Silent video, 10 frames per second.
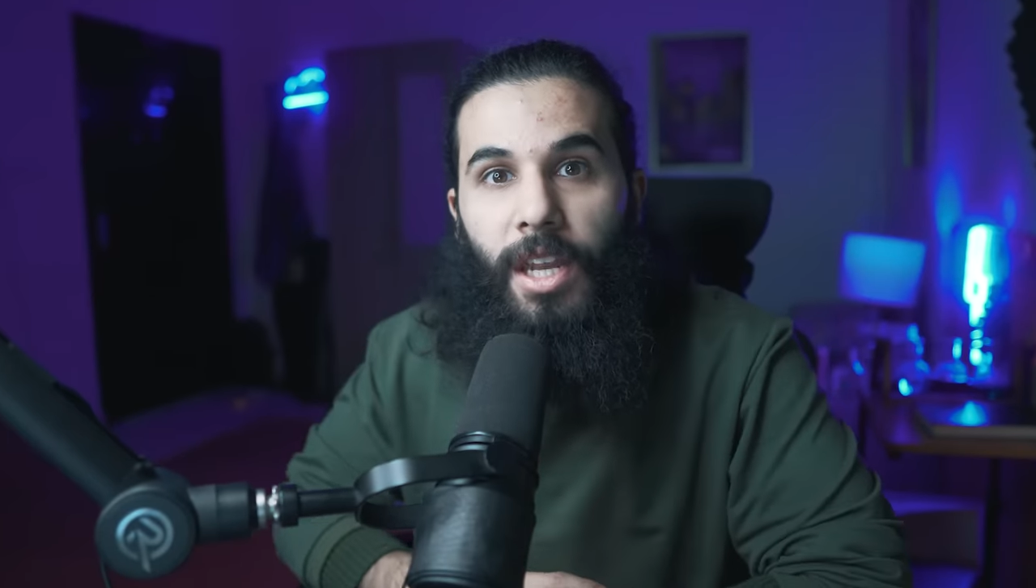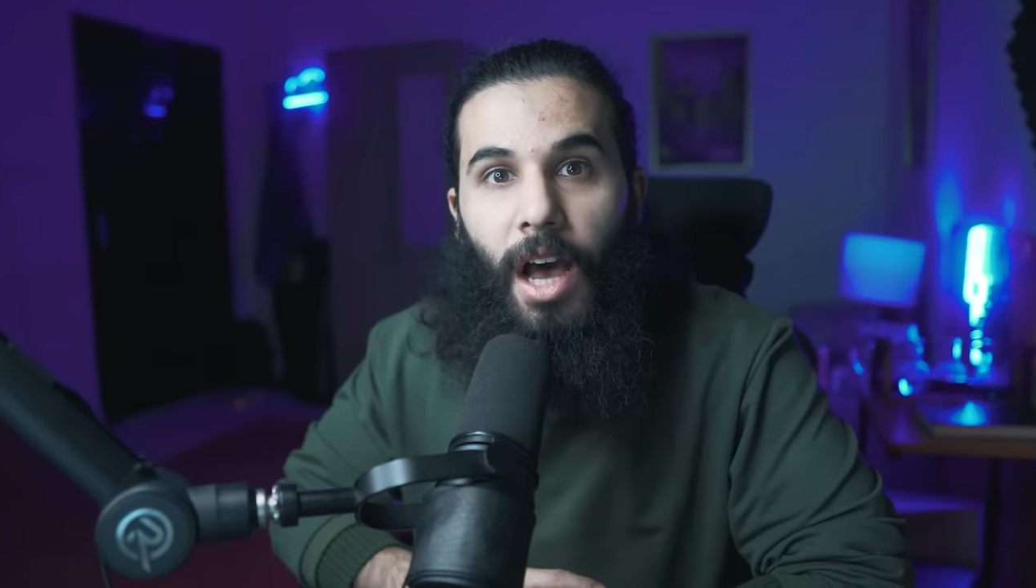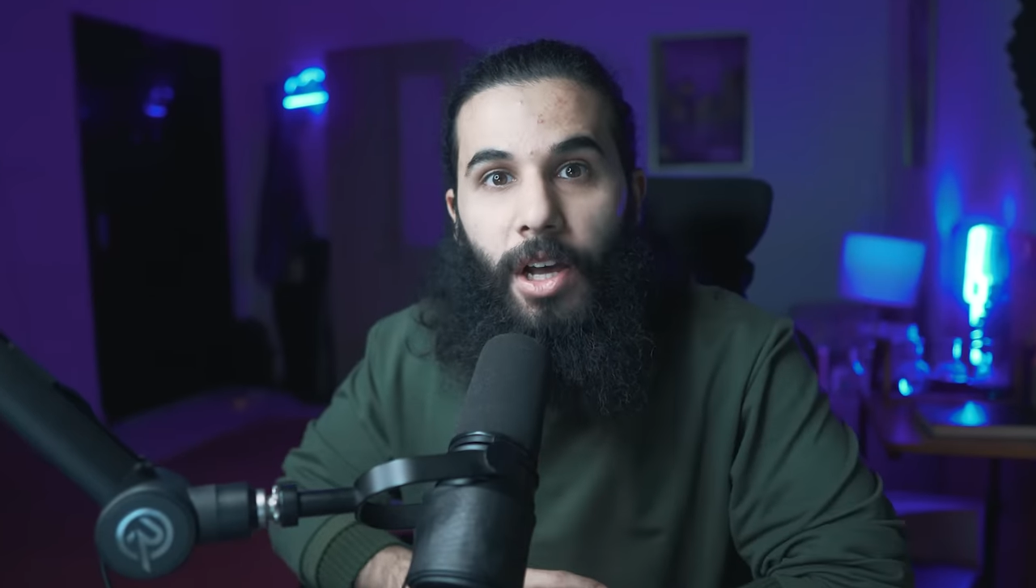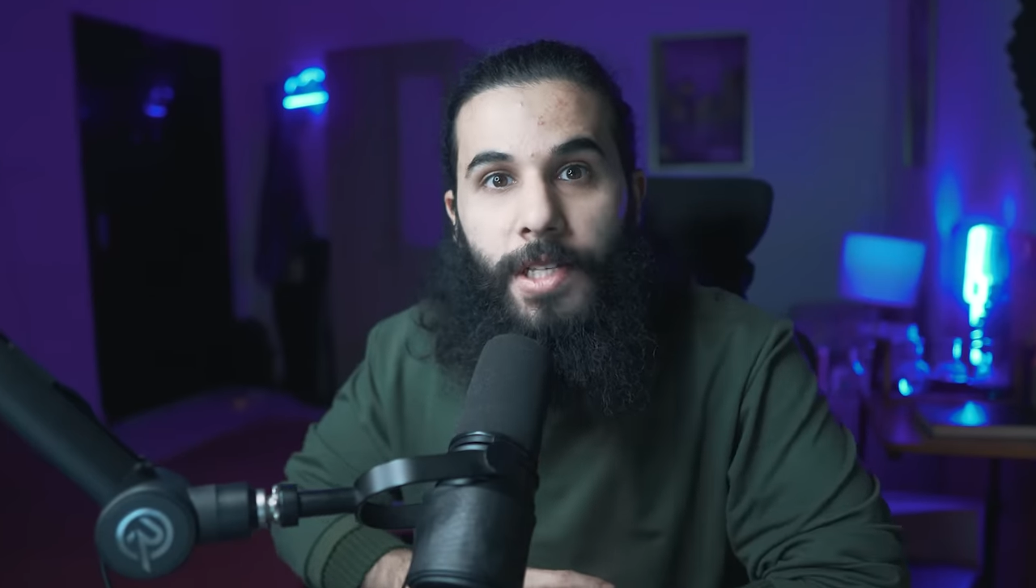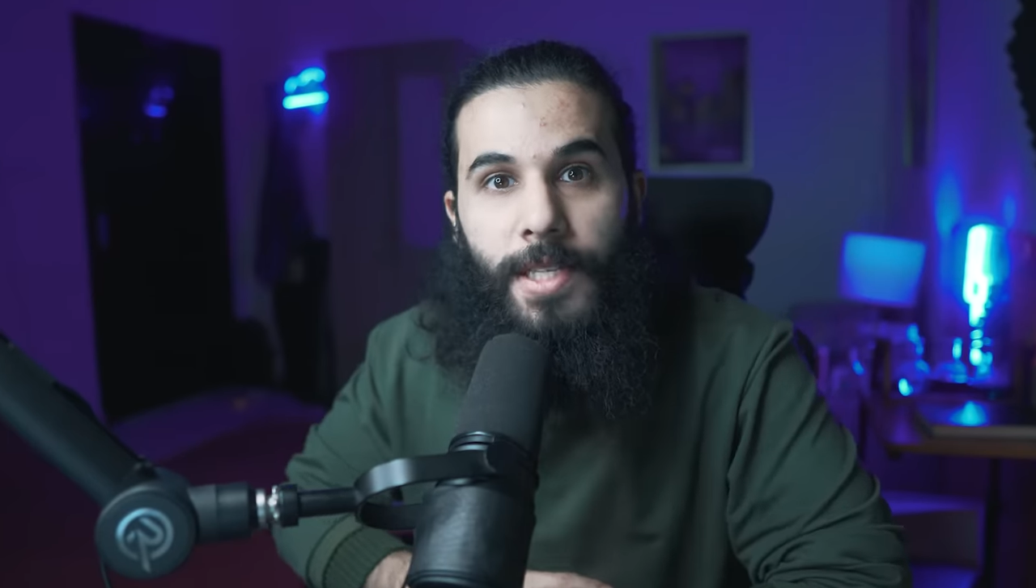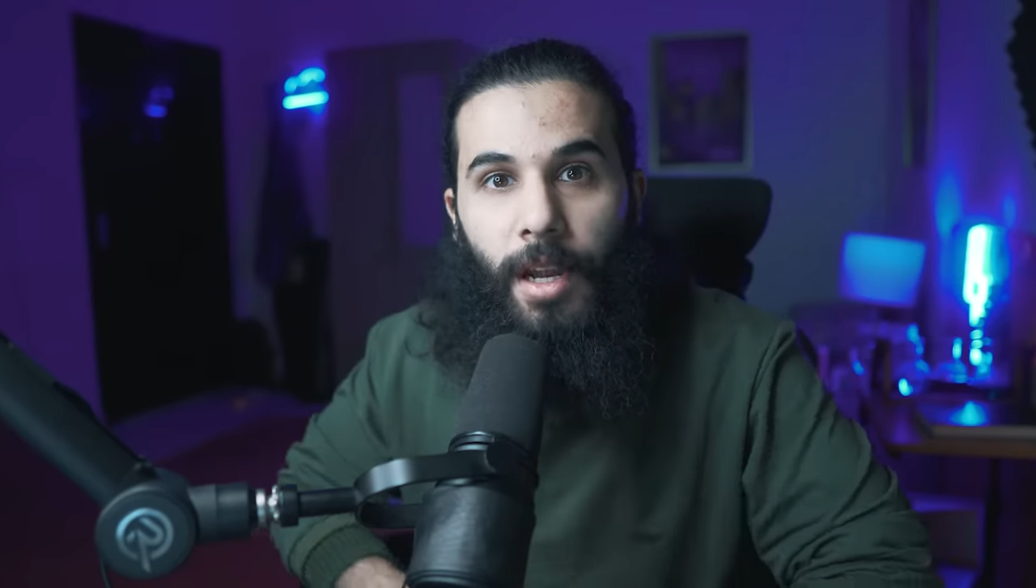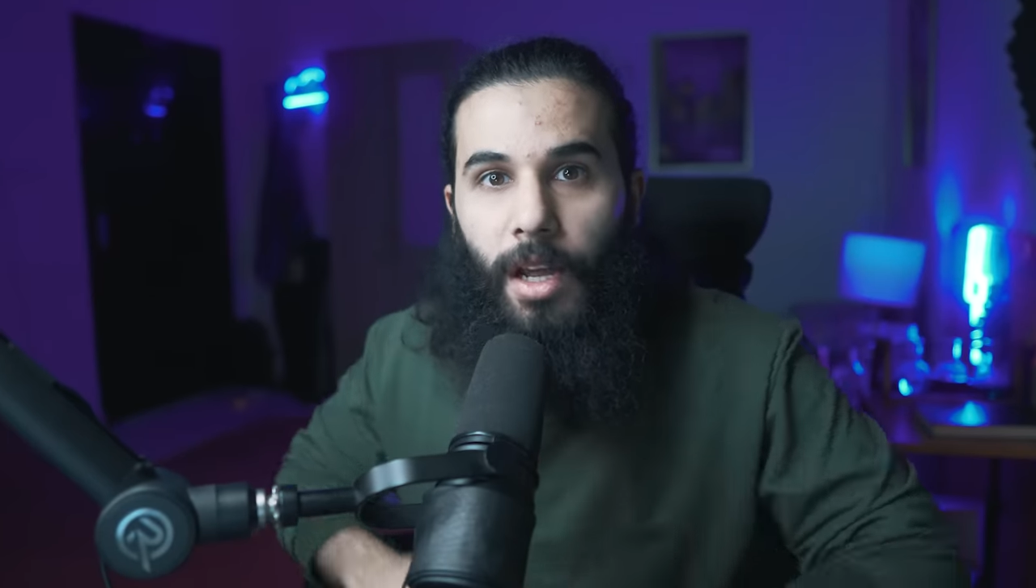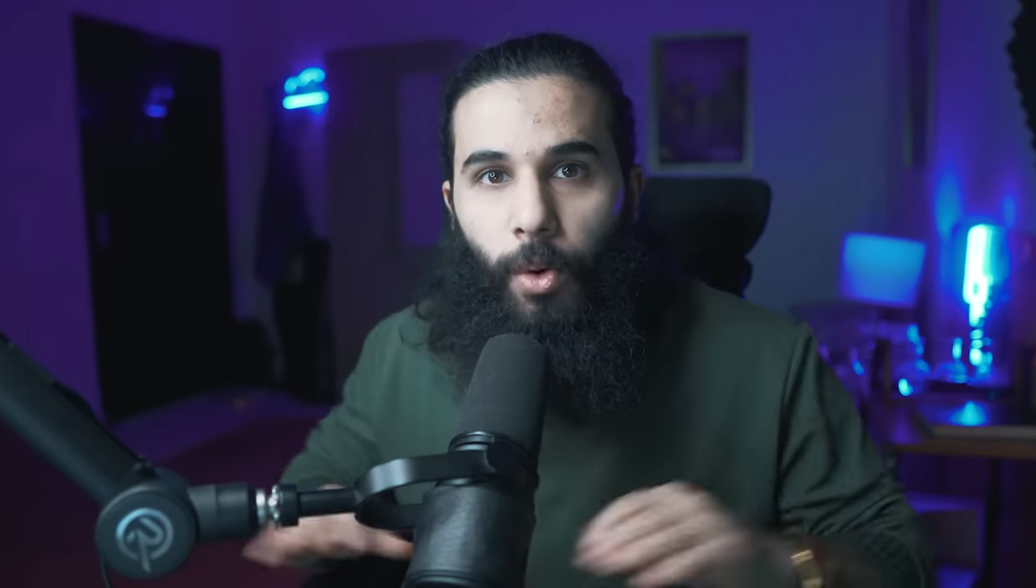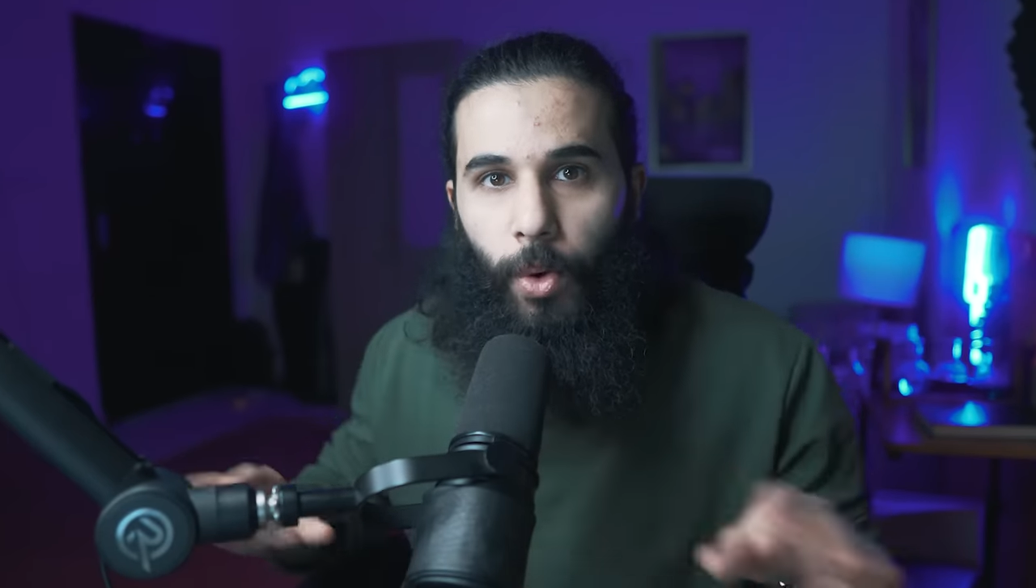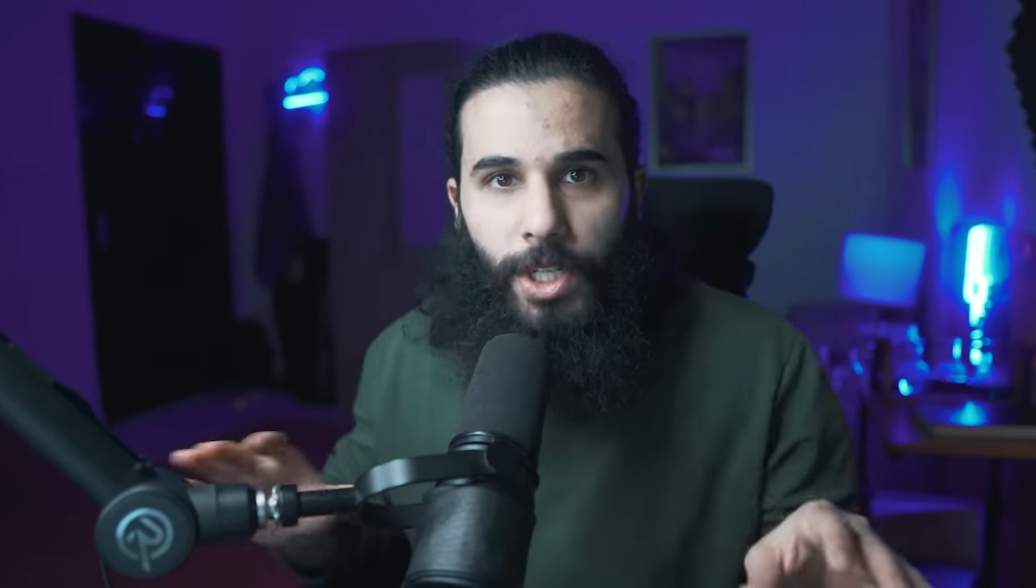أنه أزرق